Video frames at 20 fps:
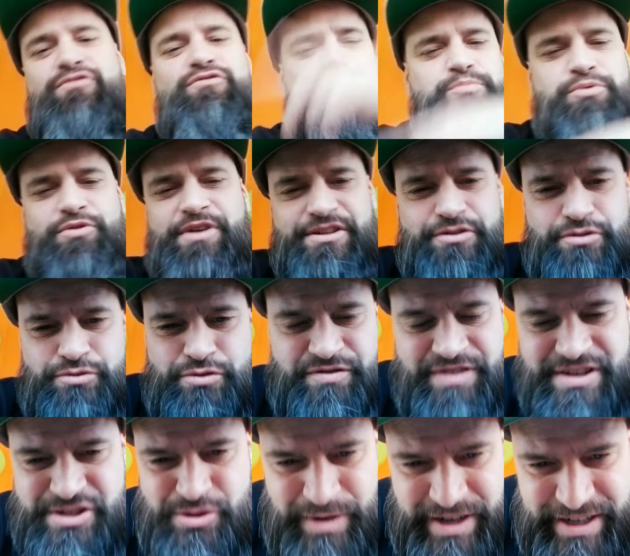pourrait de toute
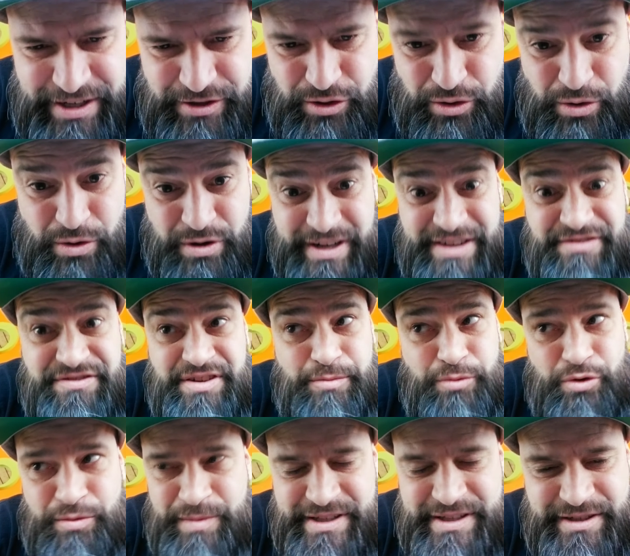façon aller dehors. Il fait
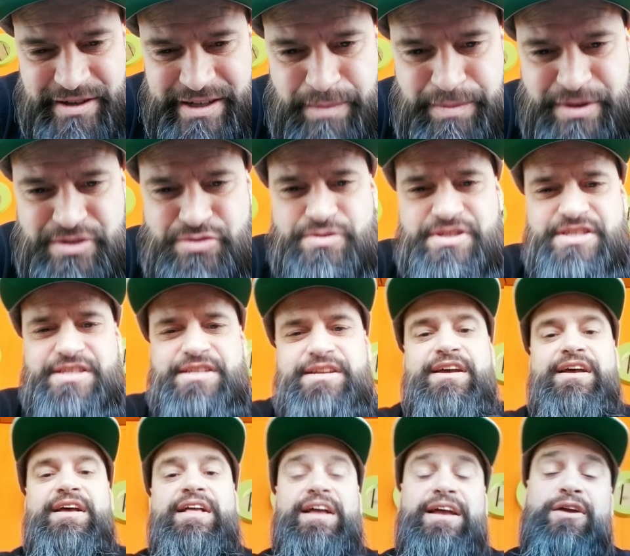beau maintenant, il n'y a pas de souci.
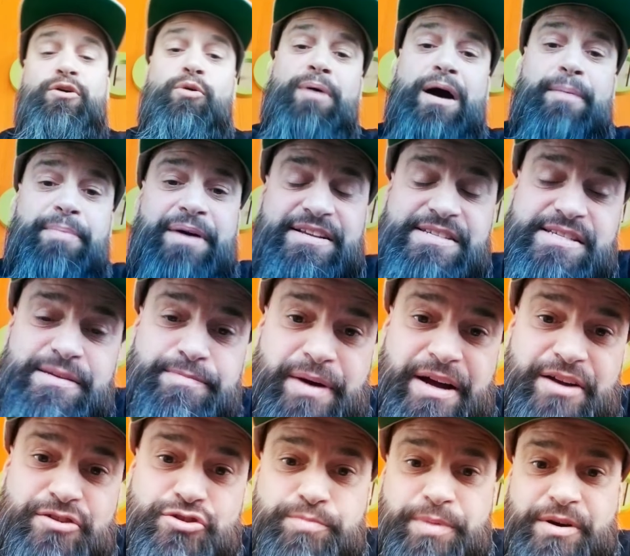Et au bar
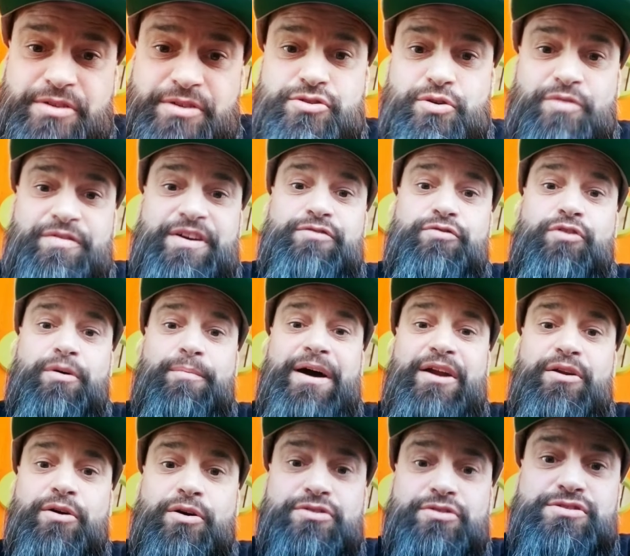principal, je pense qu'on va devoir
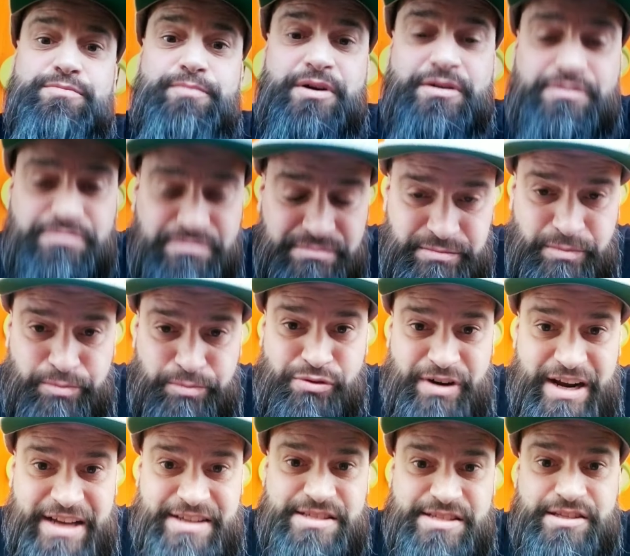malheureusement, pour
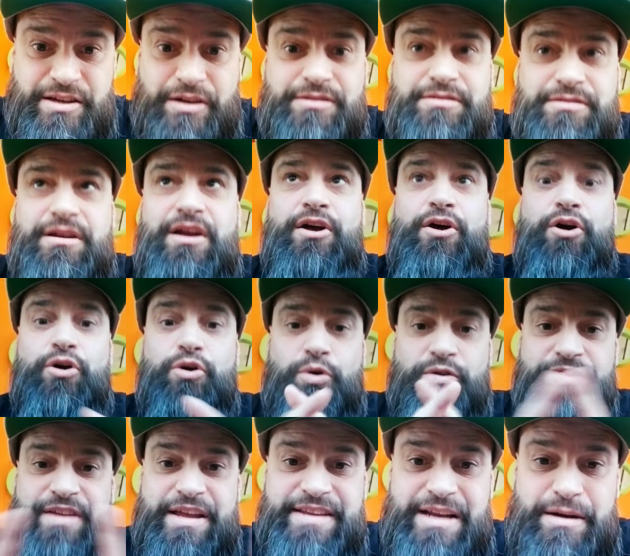l'instant,
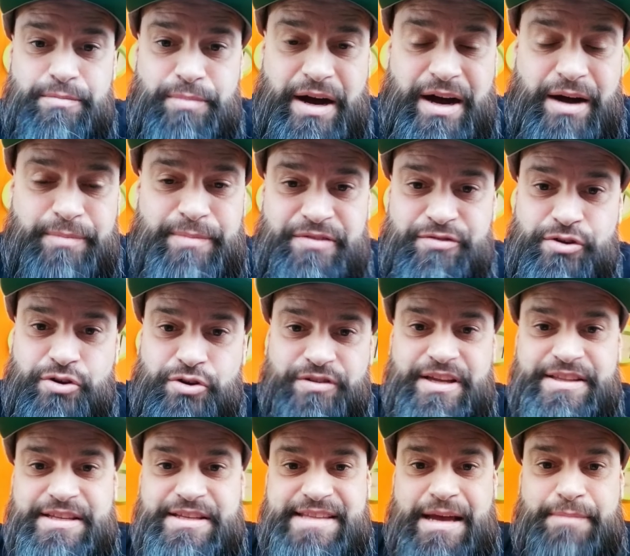condamner le bar. Mais vu qu'on a
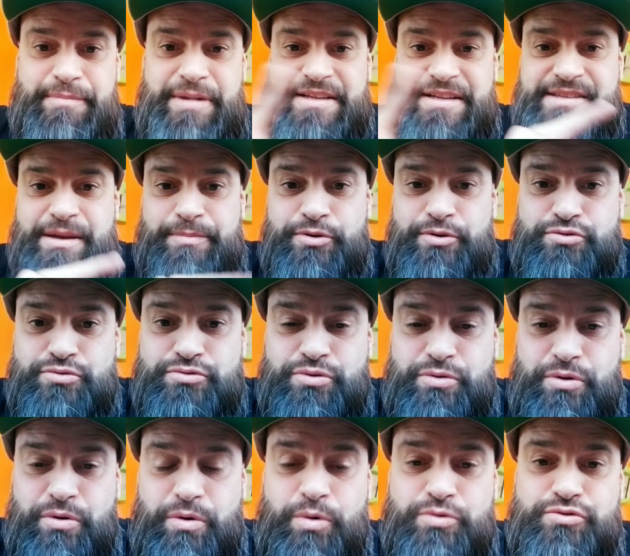des tablettes un peu tout
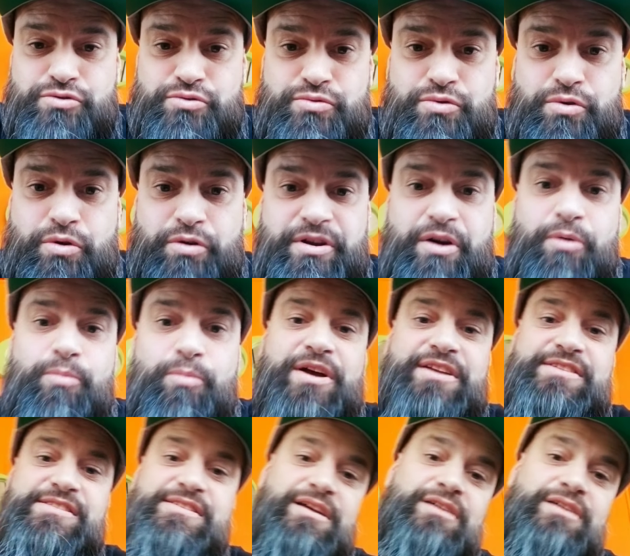autour, il y a au moins
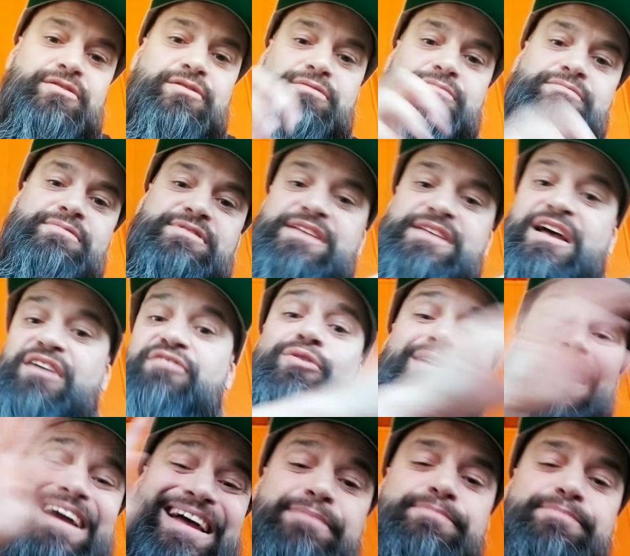5, 5 fois 4